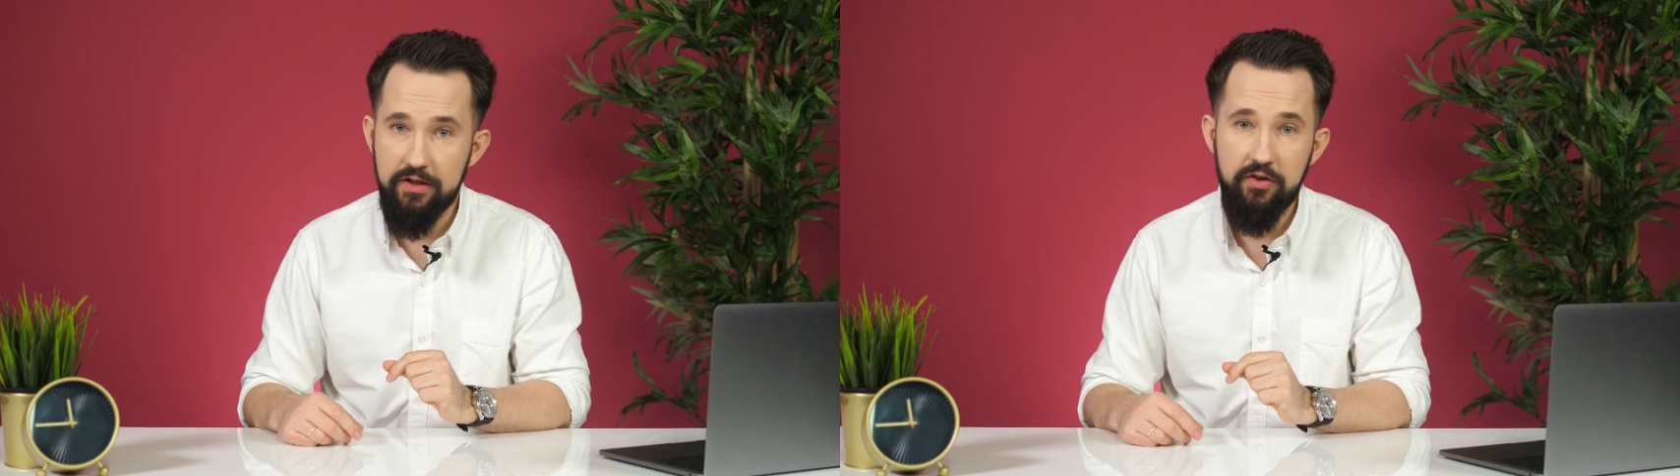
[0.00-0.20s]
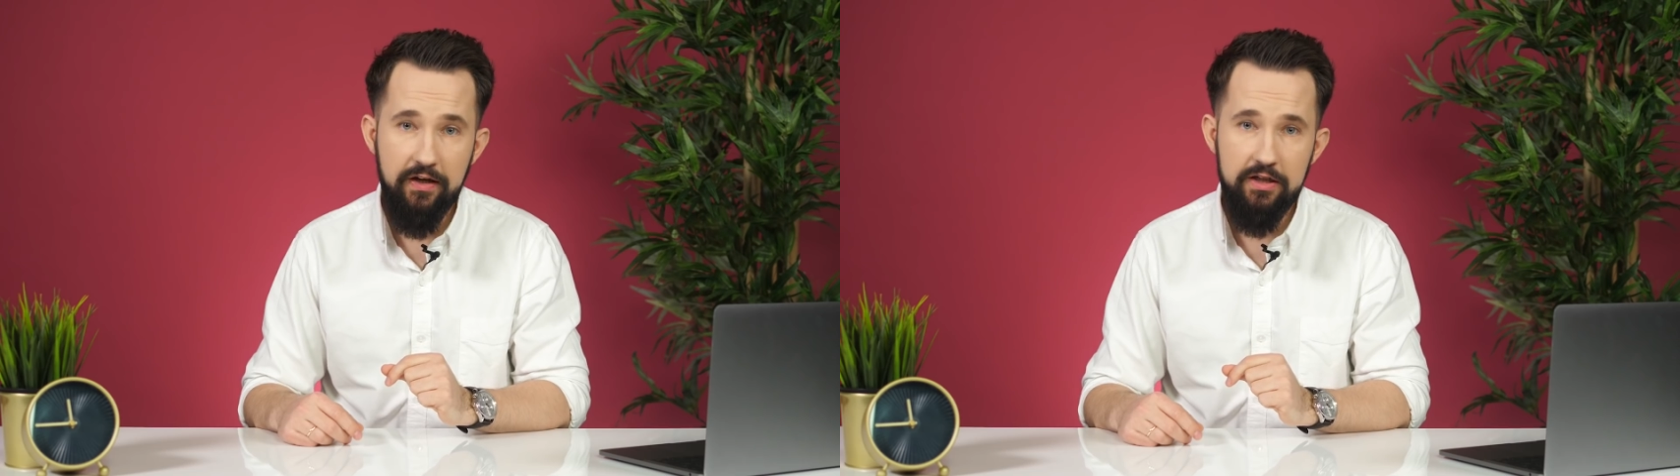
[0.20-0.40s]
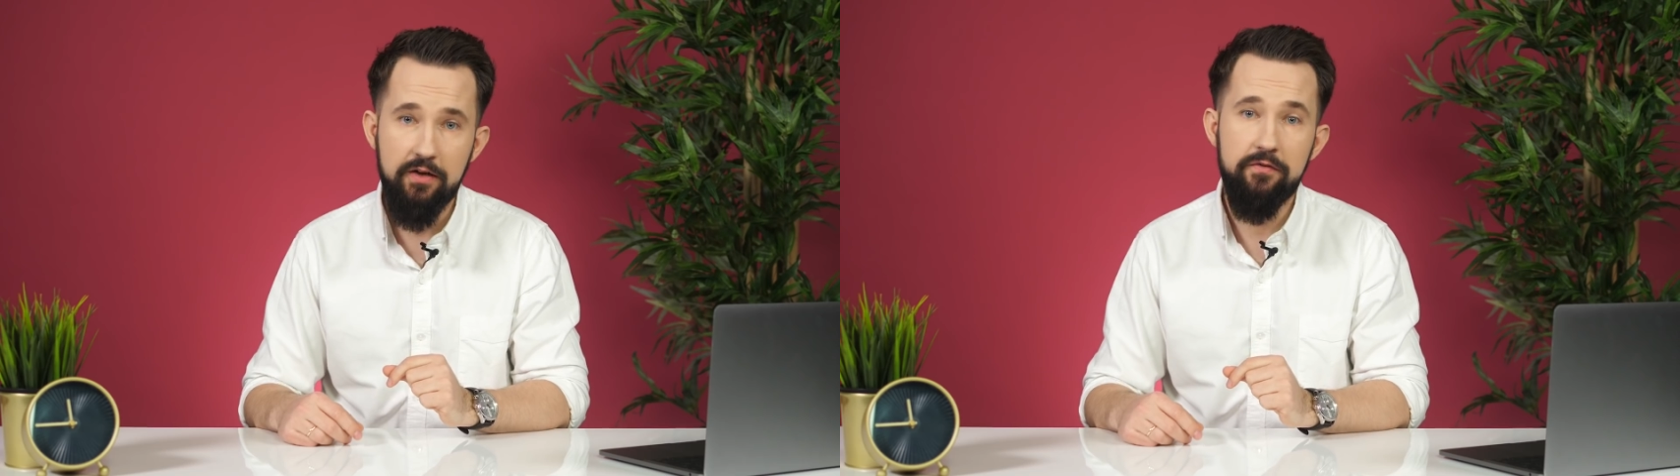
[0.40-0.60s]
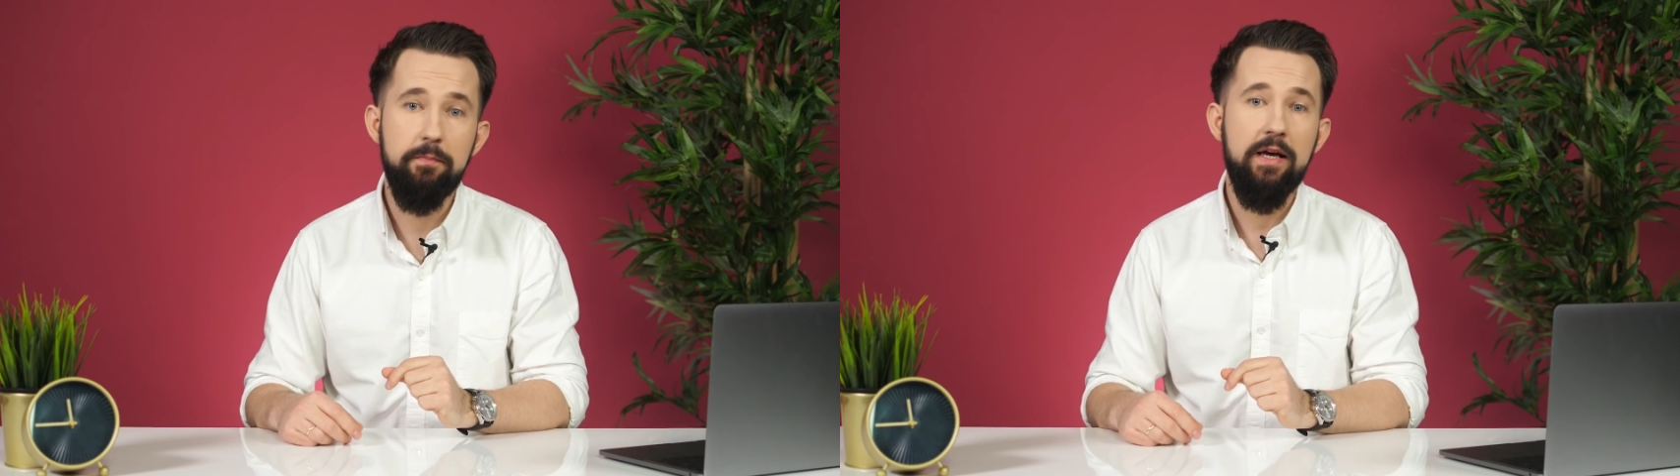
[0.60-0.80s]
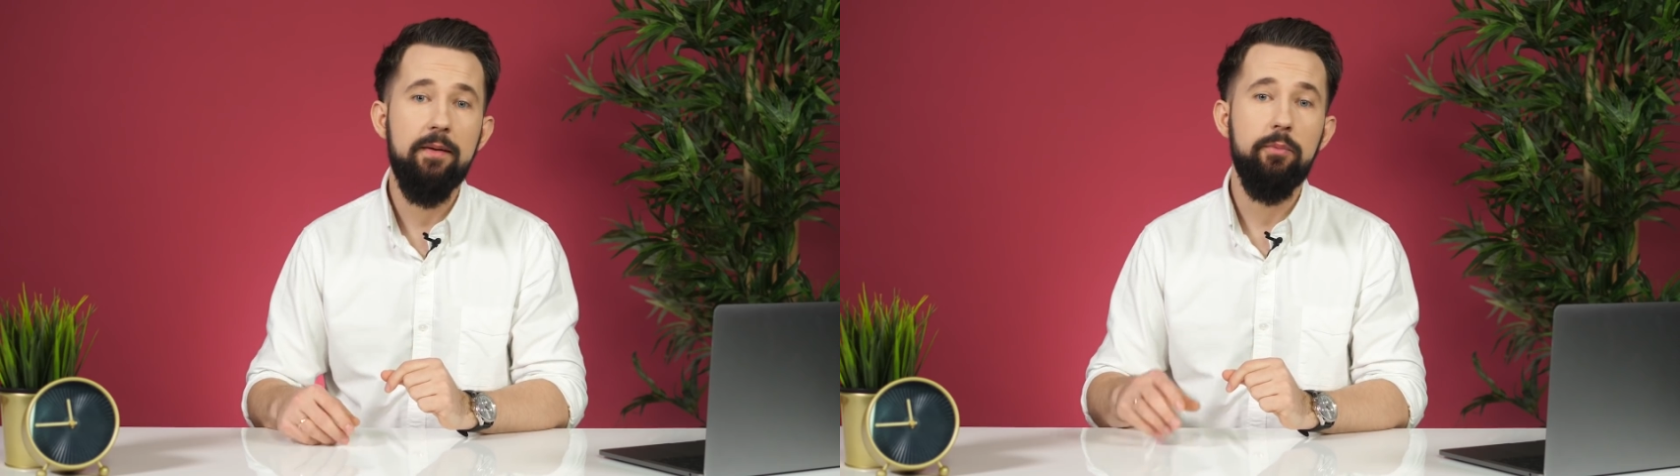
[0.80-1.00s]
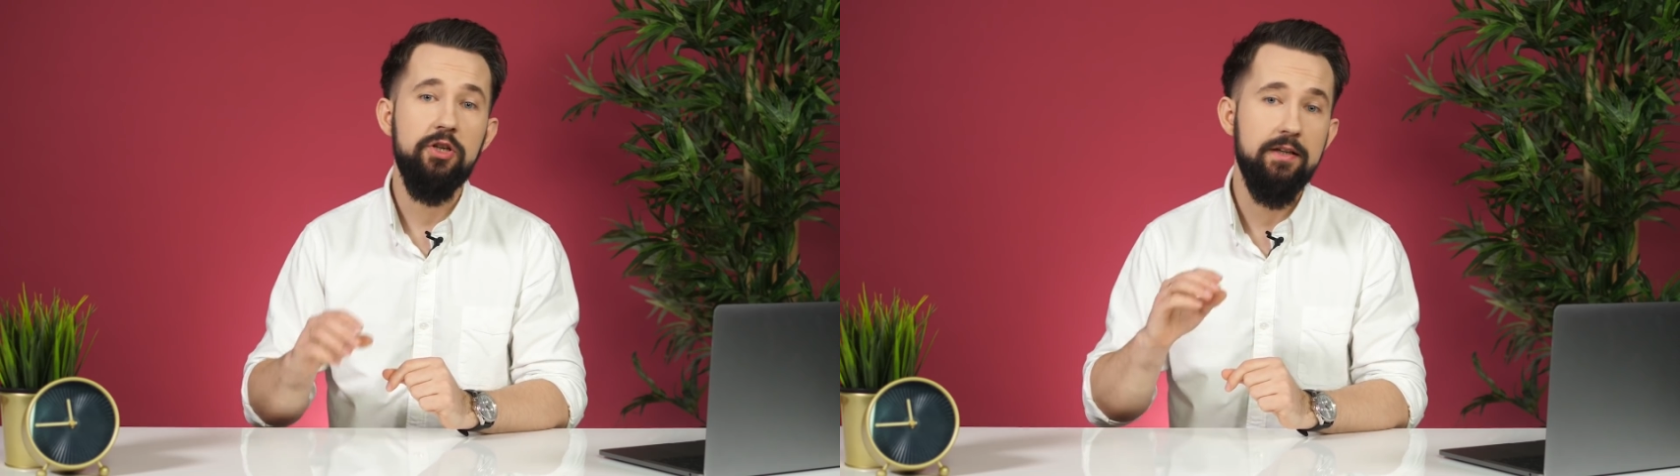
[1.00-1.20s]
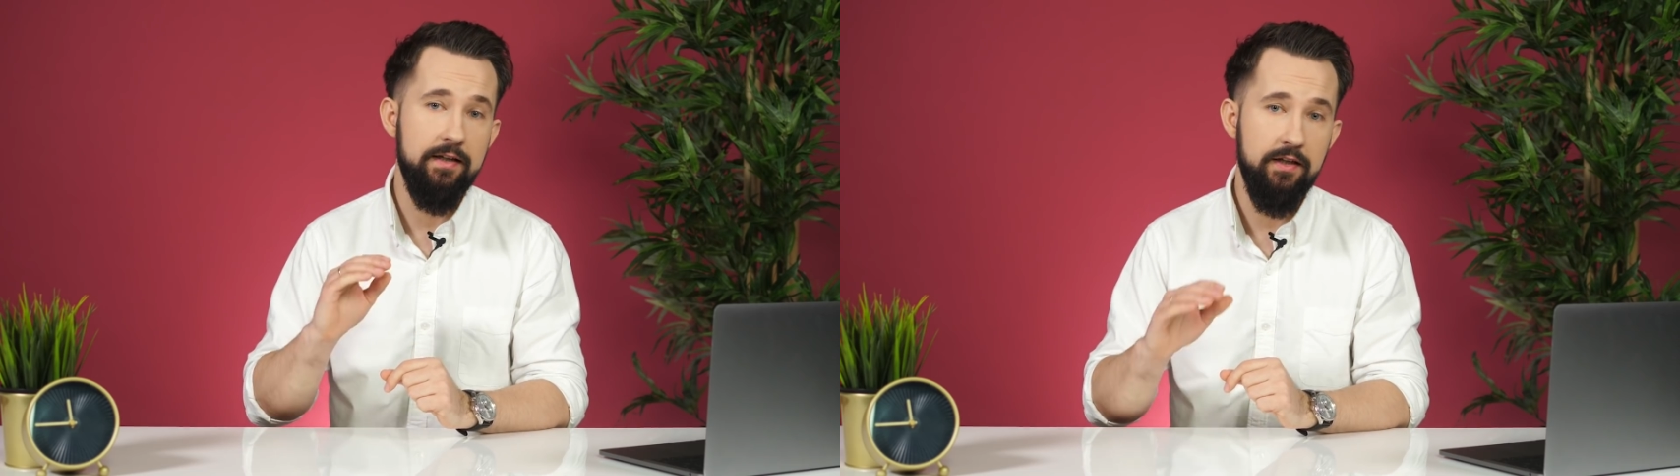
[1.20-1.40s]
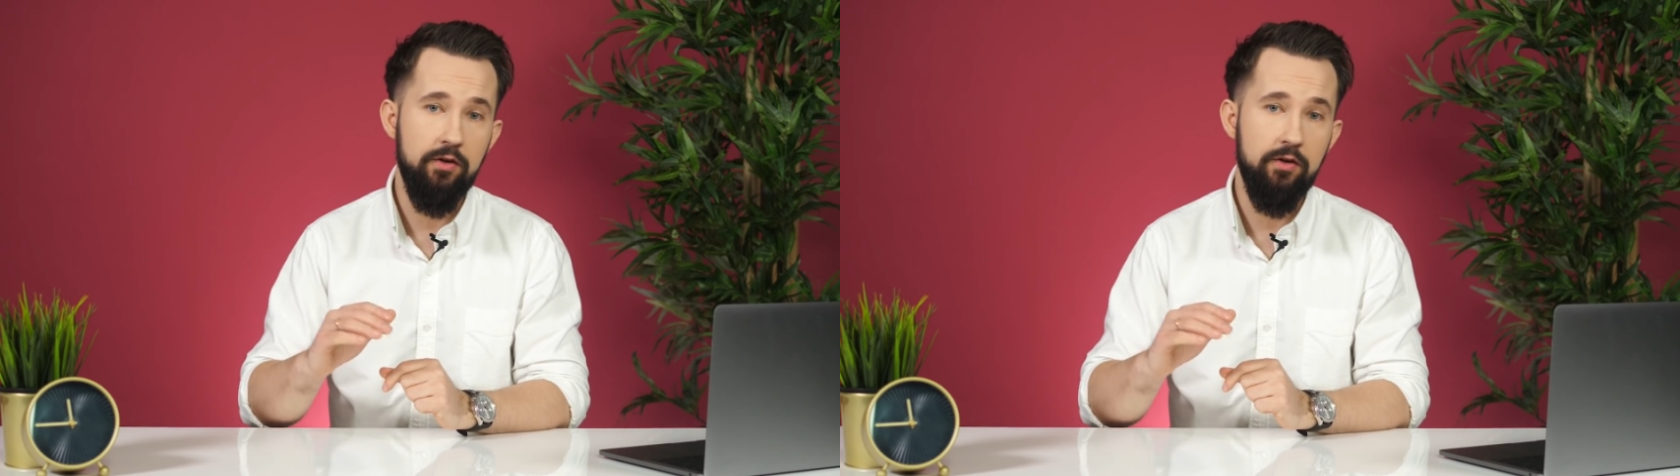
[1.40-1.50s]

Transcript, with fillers: na świecie wspiera posiadanie